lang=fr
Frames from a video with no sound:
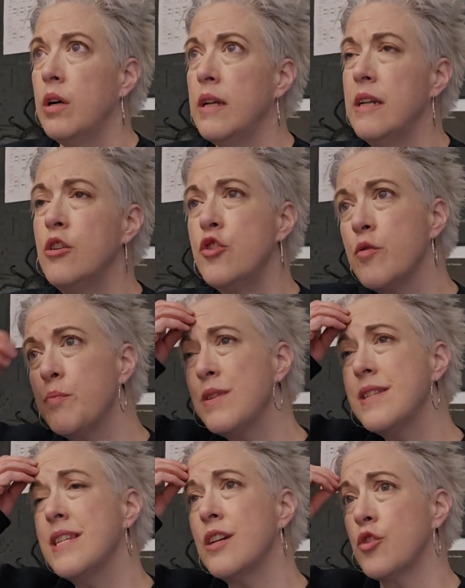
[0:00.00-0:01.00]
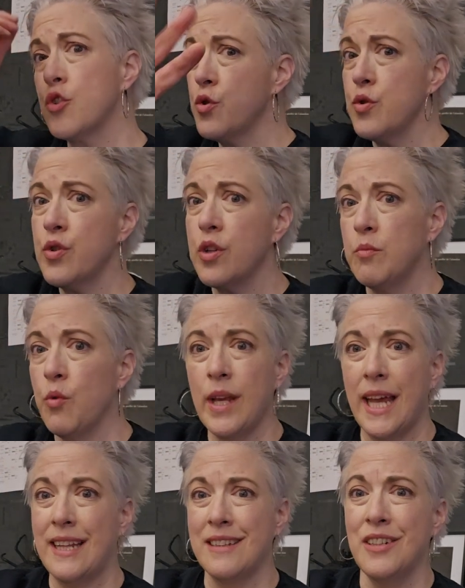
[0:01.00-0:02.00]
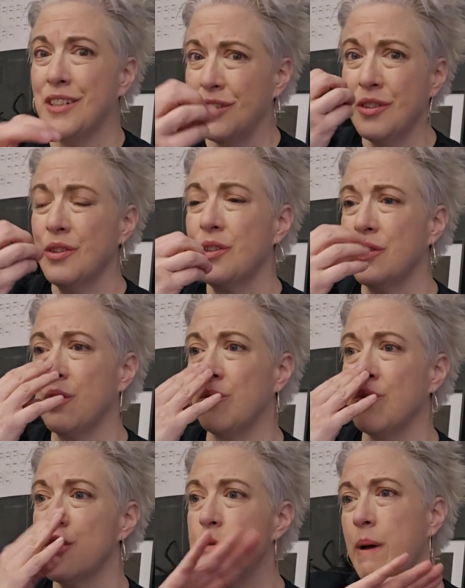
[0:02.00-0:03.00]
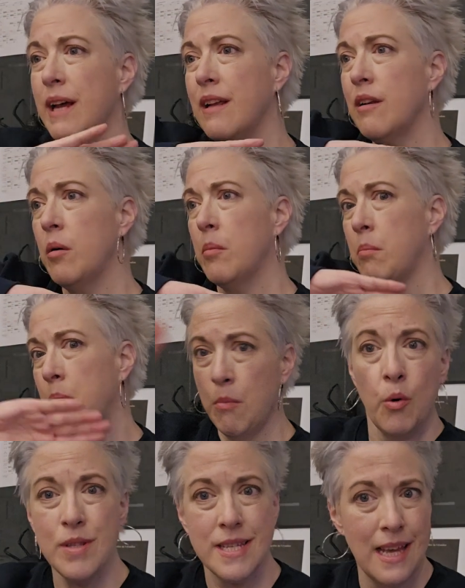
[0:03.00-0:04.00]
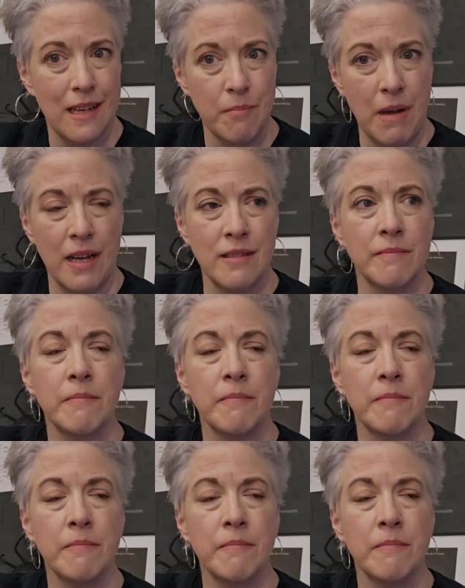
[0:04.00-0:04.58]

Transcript: et là, je ne veux pas dire juste comme au Canada, non, non, non, non, je parle mondialement,